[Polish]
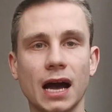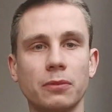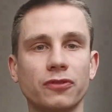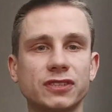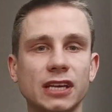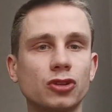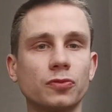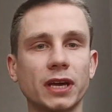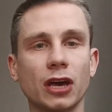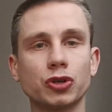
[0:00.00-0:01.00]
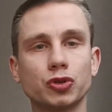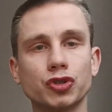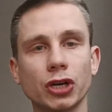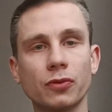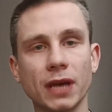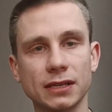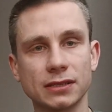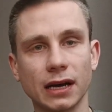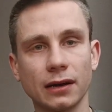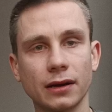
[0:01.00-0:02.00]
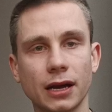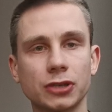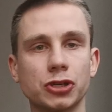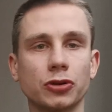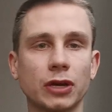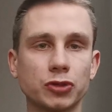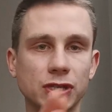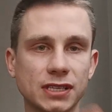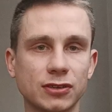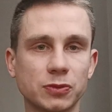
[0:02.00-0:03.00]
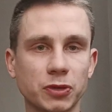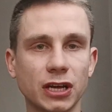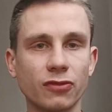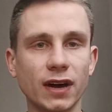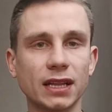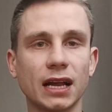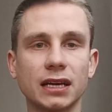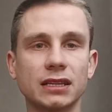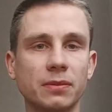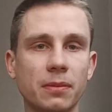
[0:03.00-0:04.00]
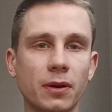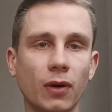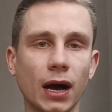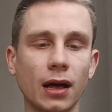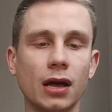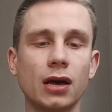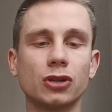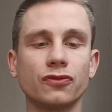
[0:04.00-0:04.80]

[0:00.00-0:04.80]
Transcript: albo w centrum jakiegoś dużego miasta, raczej ona już jest zagospodarowana, ale gdyby była,